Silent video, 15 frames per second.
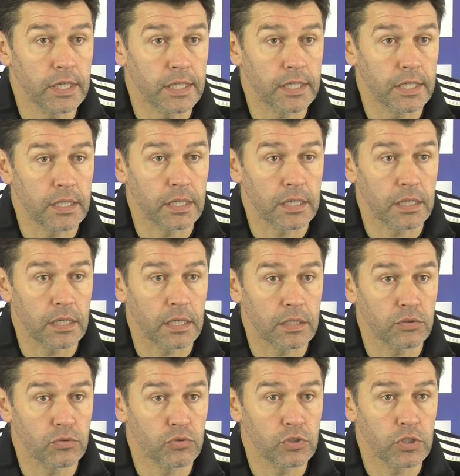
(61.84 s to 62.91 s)
à,
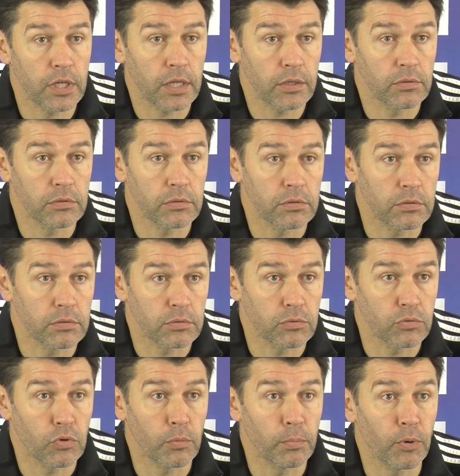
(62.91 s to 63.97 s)
ce genre
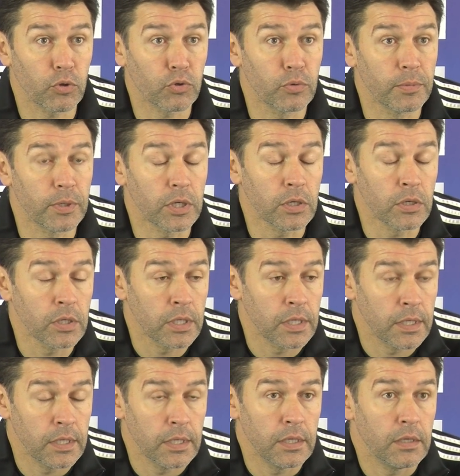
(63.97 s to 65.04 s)
de comportement
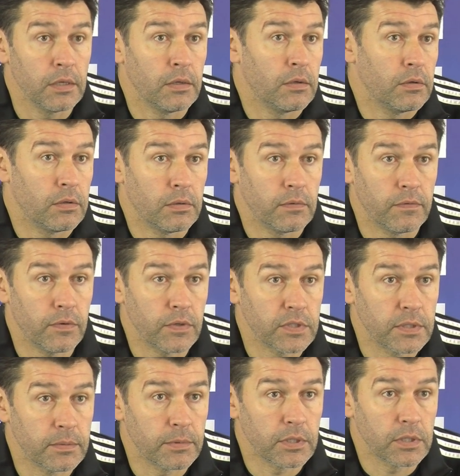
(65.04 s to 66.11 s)

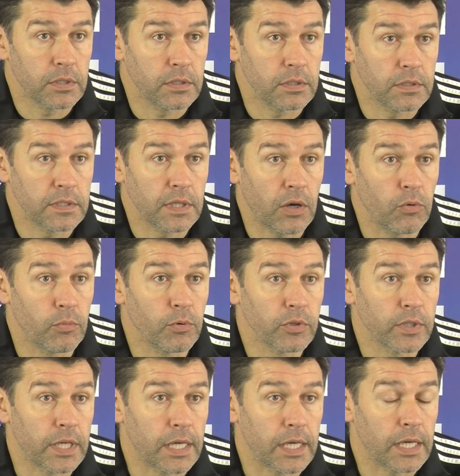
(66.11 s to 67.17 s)
forcément, euh, ça
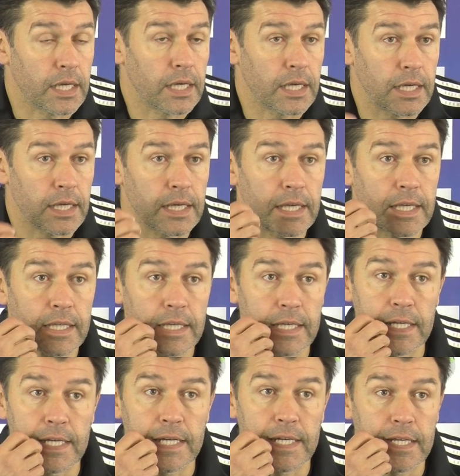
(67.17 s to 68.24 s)
remonte à,
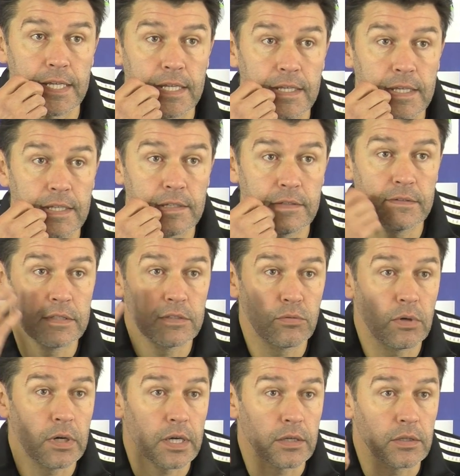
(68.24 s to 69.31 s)

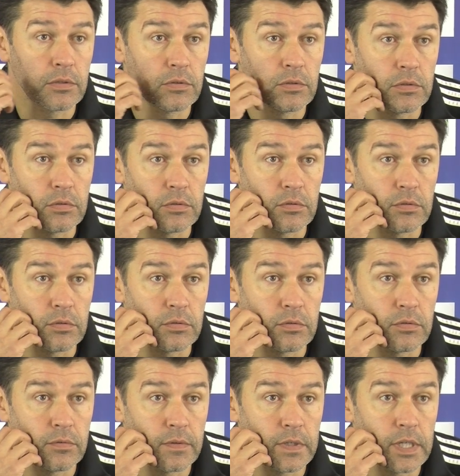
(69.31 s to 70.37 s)
l'histoire de,
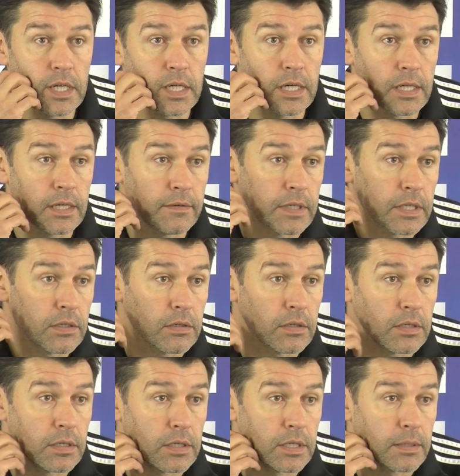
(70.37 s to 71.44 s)
VA euh, avec,
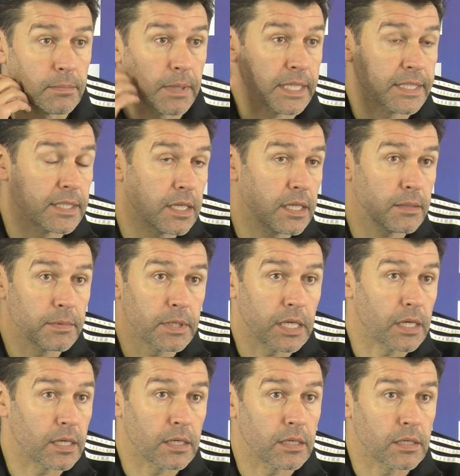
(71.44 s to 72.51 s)
Marseille, mais
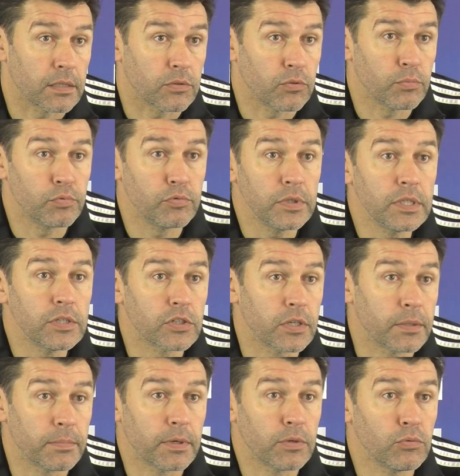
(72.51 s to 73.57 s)
euh, depuis, je
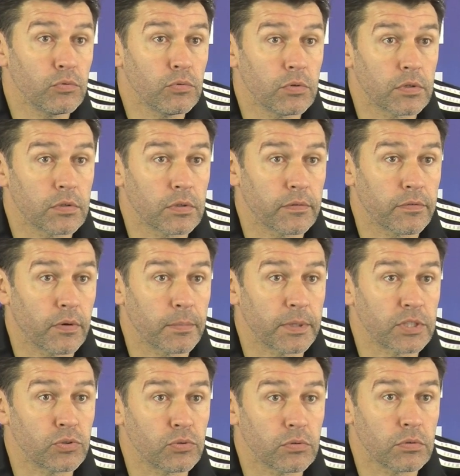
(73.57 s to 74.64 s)
n'avais pas eu
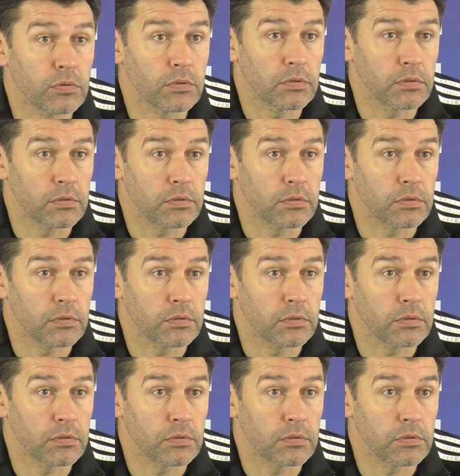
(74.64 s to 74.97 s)
d'informations.